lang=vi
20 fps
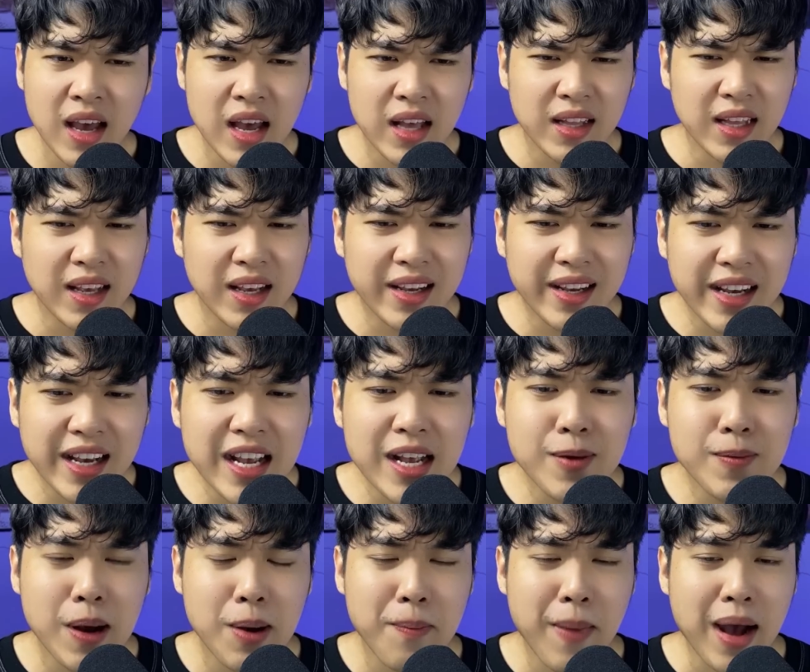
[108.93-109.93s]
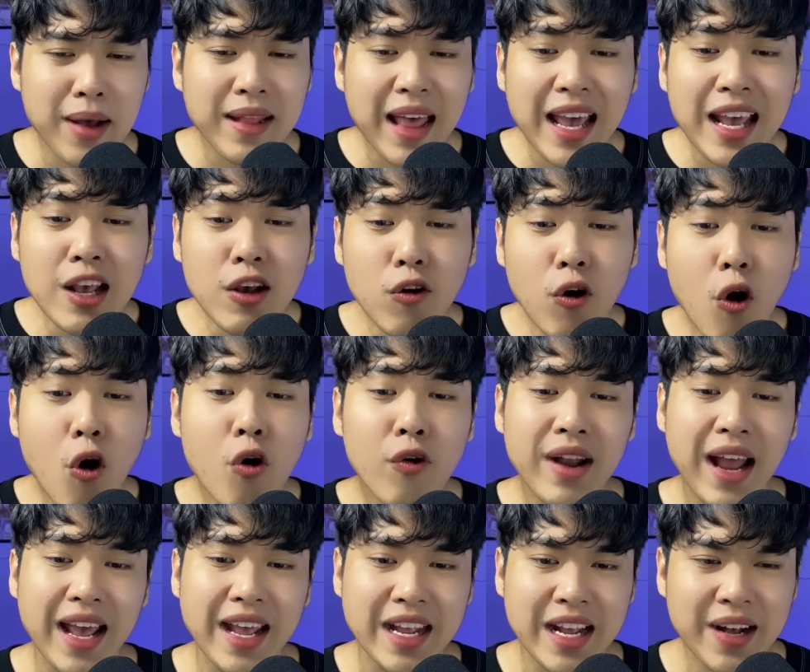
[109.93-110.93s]
Thì khi mà bà thấy cô
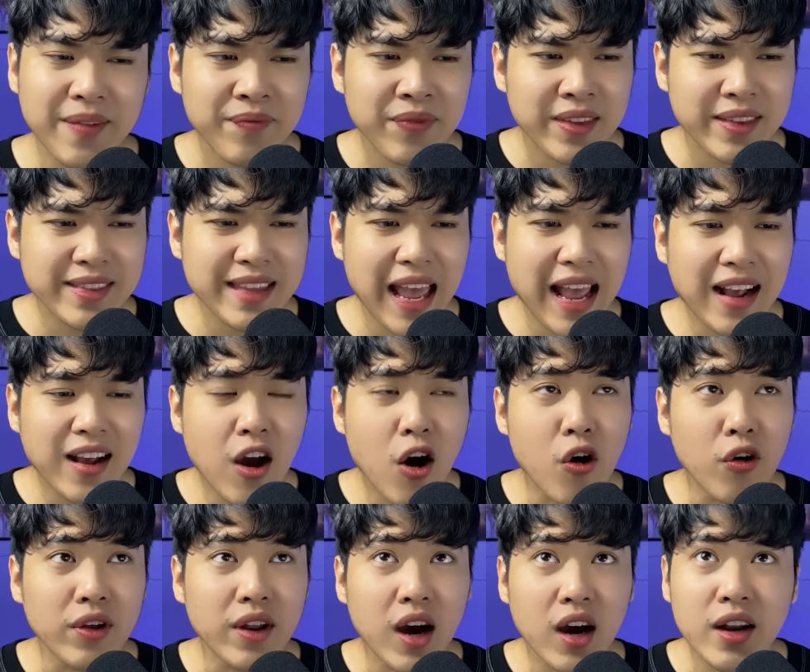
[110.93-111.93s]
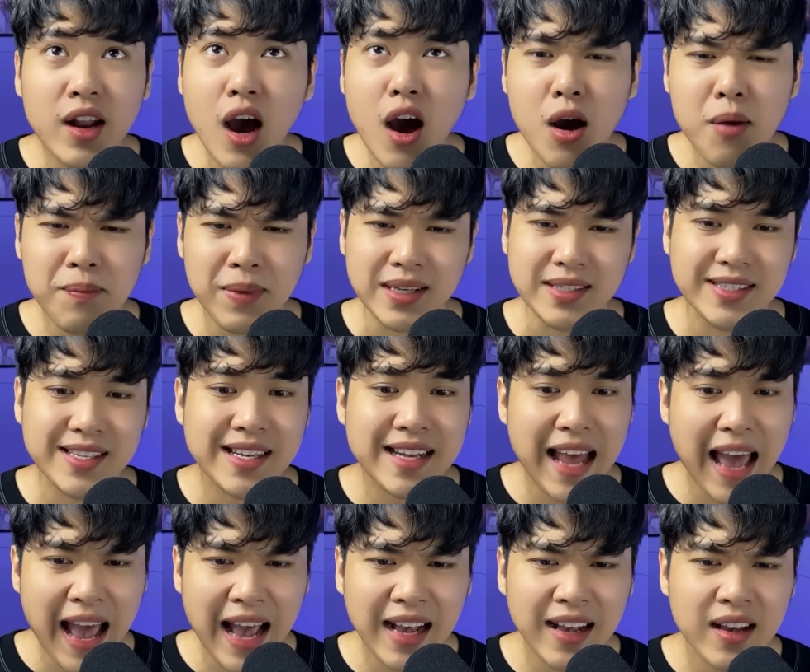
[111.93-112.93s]
này á, đang ngồi ở đó mà xin
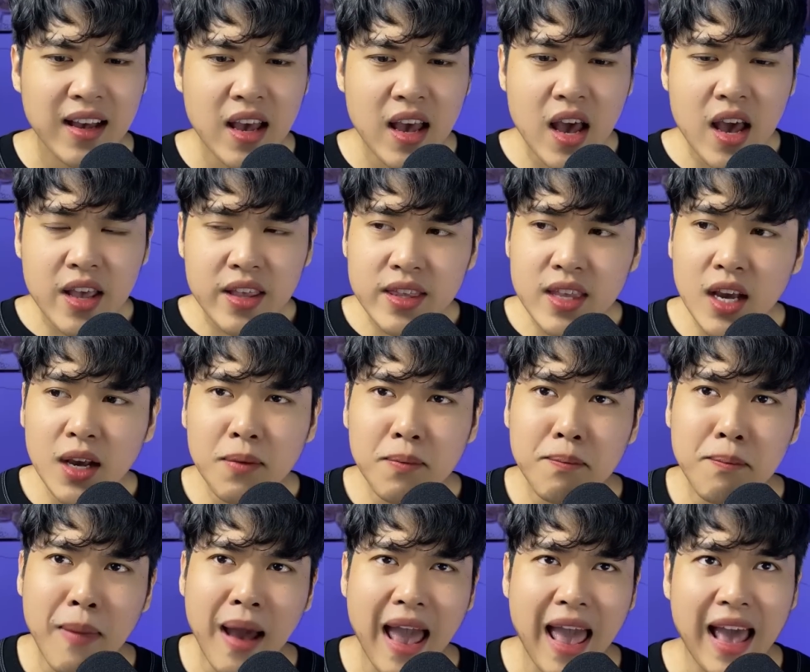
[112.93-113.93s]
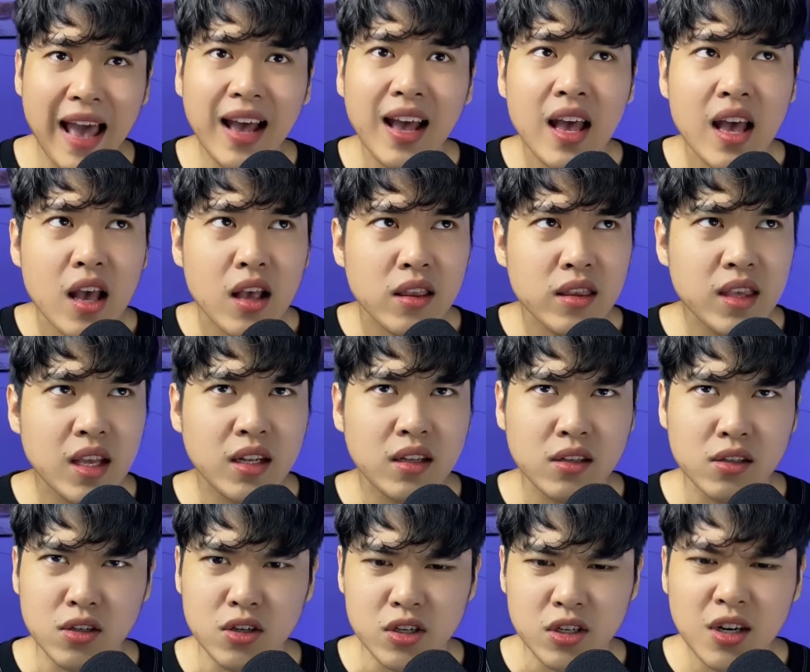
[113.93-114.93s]
ăn, nhưng mà nhìn
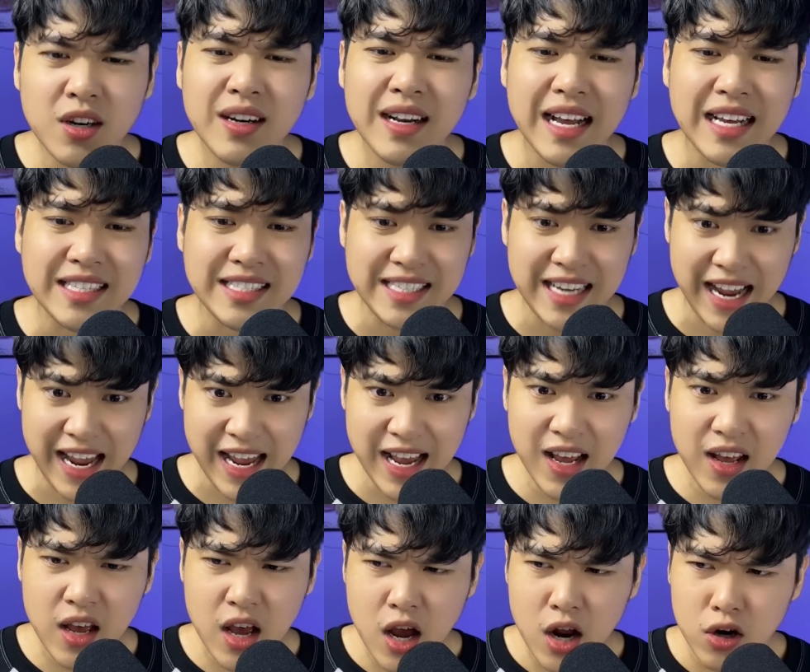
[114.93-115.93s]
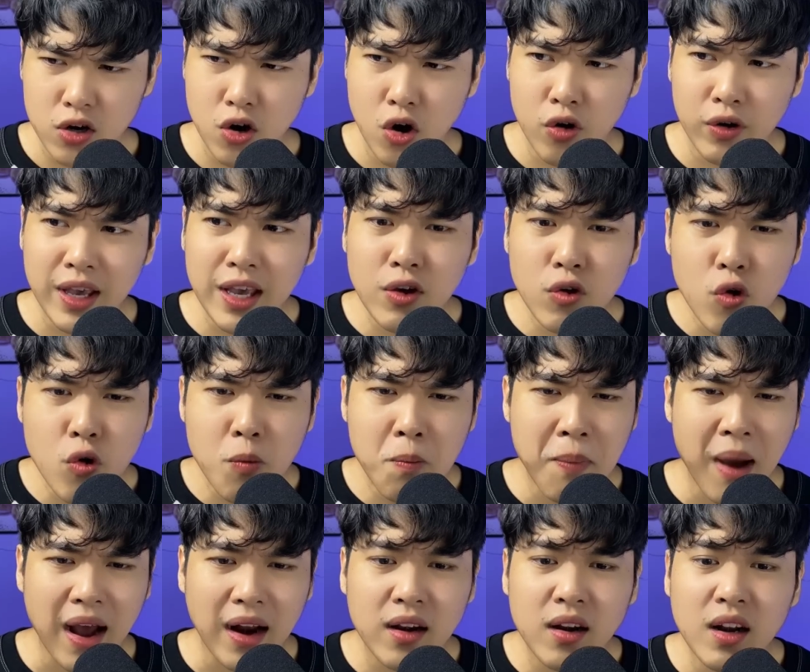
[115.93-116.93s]
người rất là trẻ, rồi cái khuôn
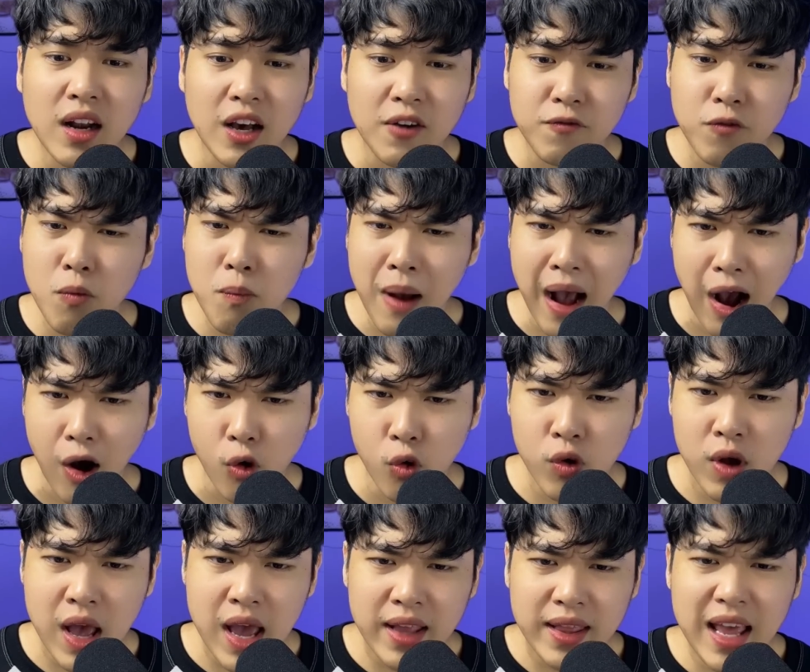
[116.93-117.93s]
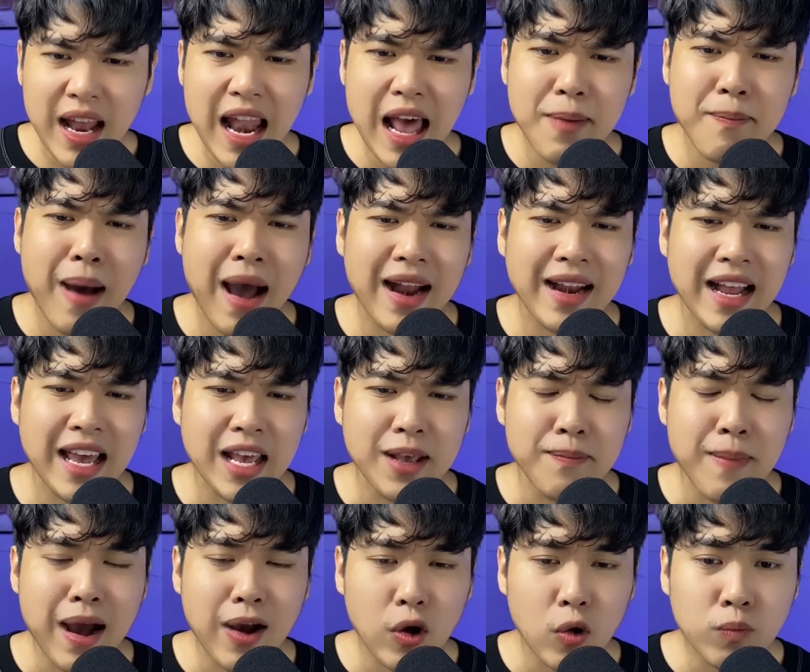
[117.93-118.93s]
mặt rất là phúc hậu. Thế là bà này
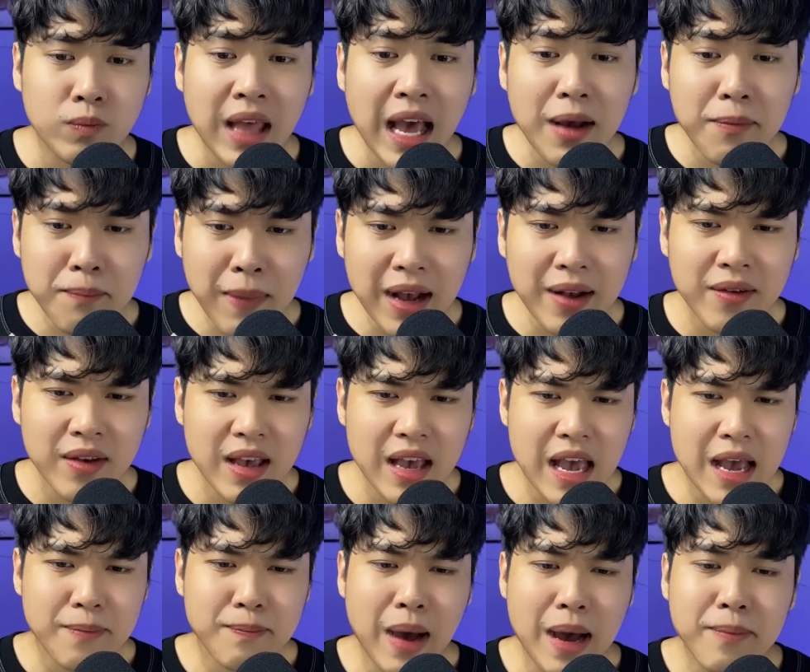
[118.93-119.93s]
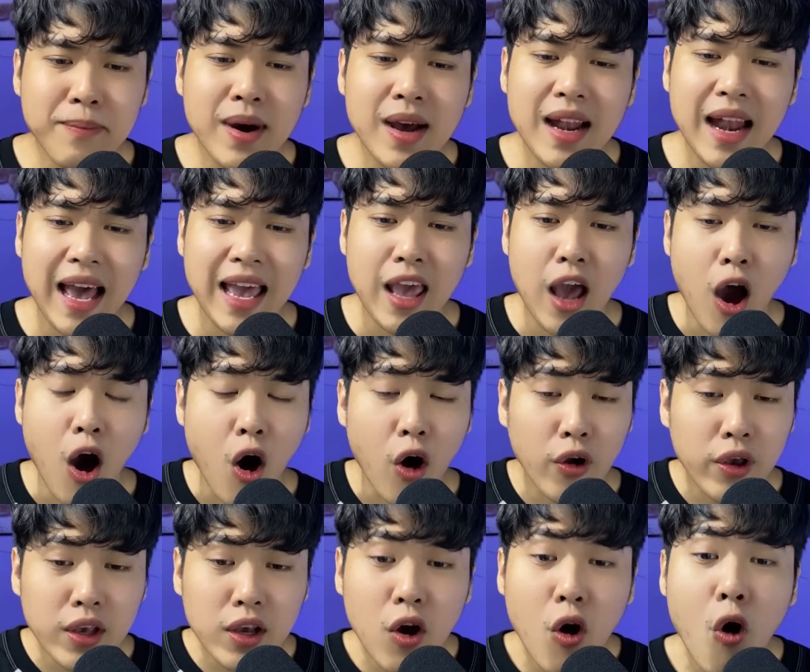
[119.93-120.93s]
bà cũng thắc mắc, bà mới lại
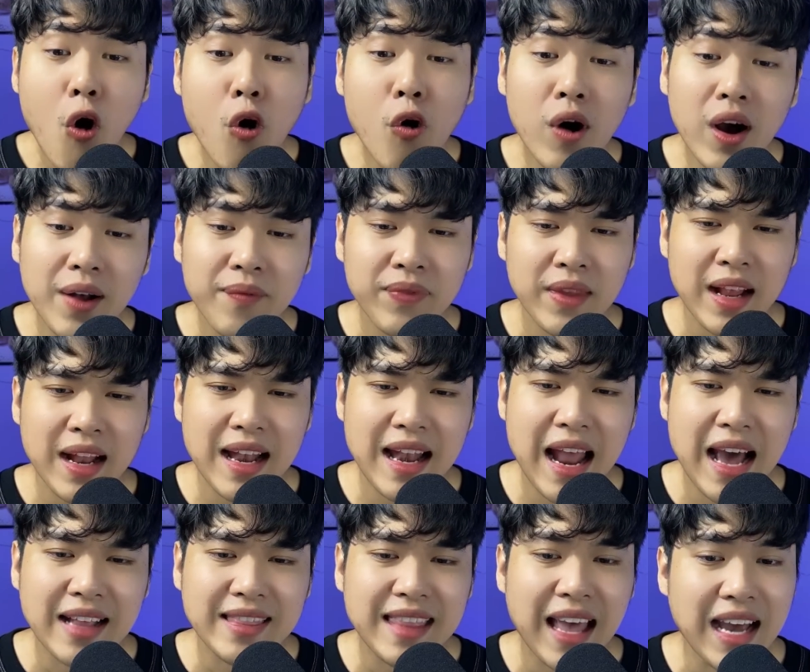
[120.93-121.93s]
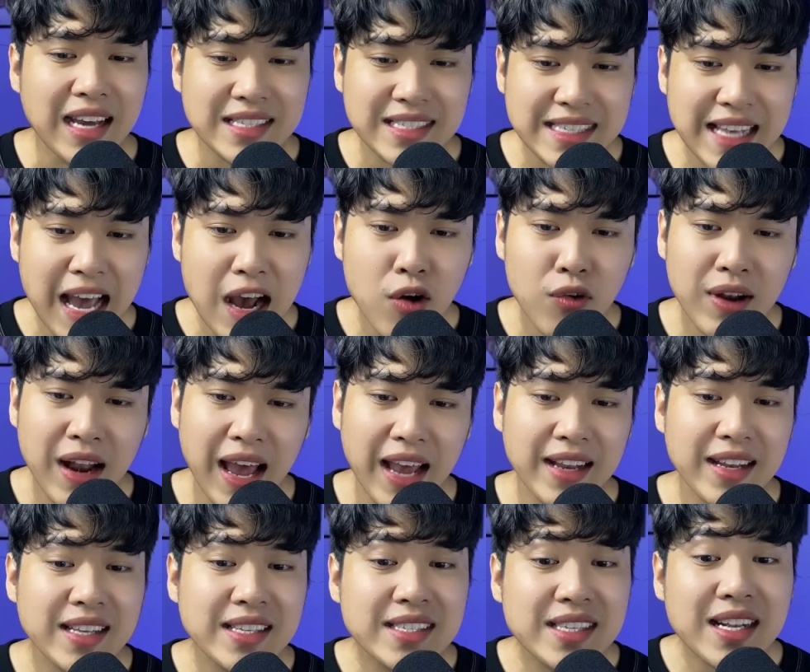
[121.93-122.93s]
hỏi cô á, là tại sao lại
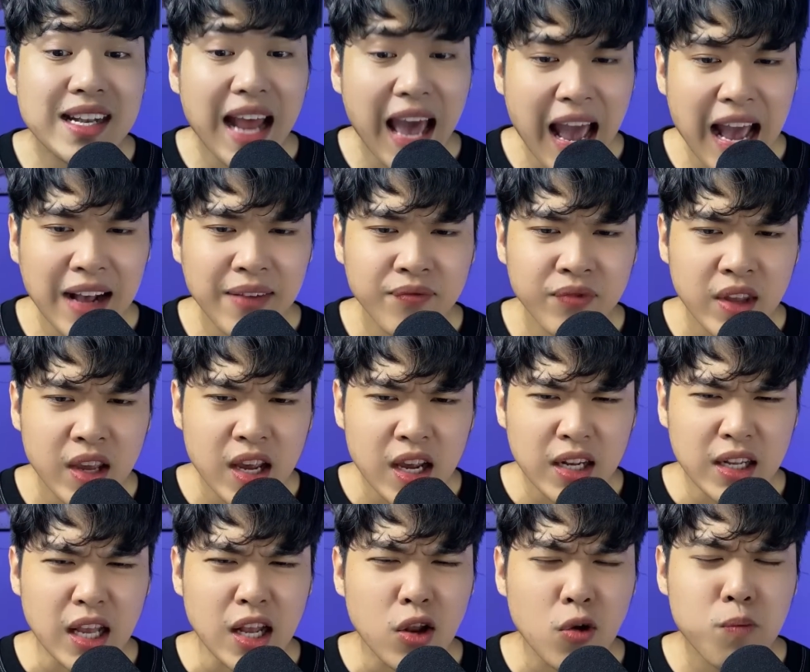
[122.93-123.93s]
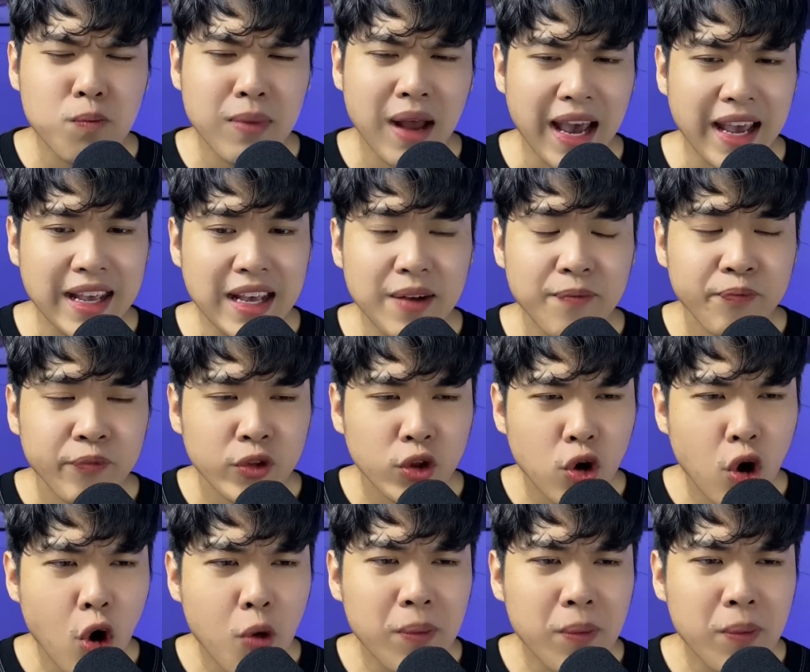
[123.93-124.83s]
đi xin ăn. Thì lúc này á, cô